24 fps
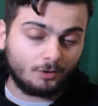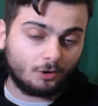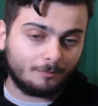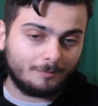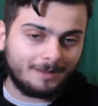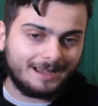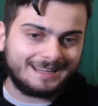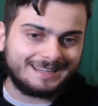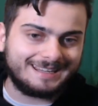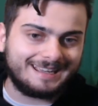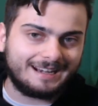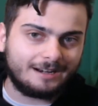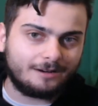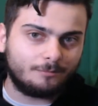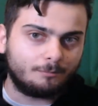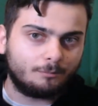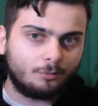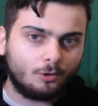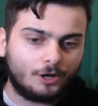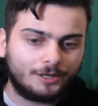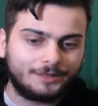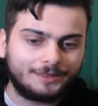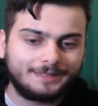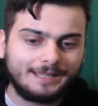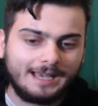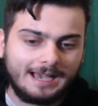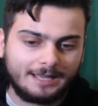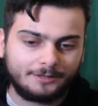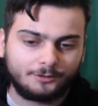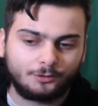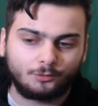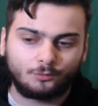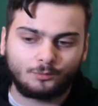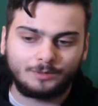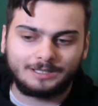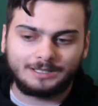ormai era un po'
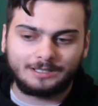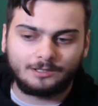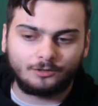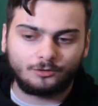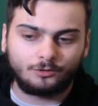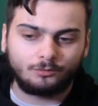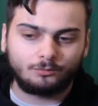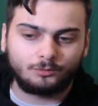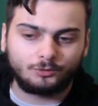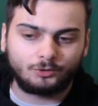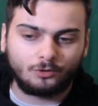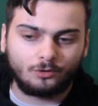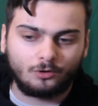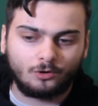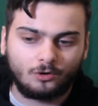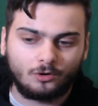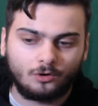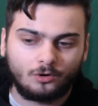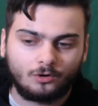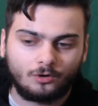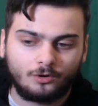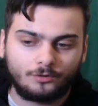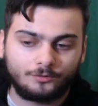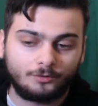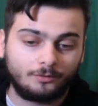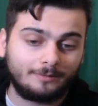andato, quindi dovuto,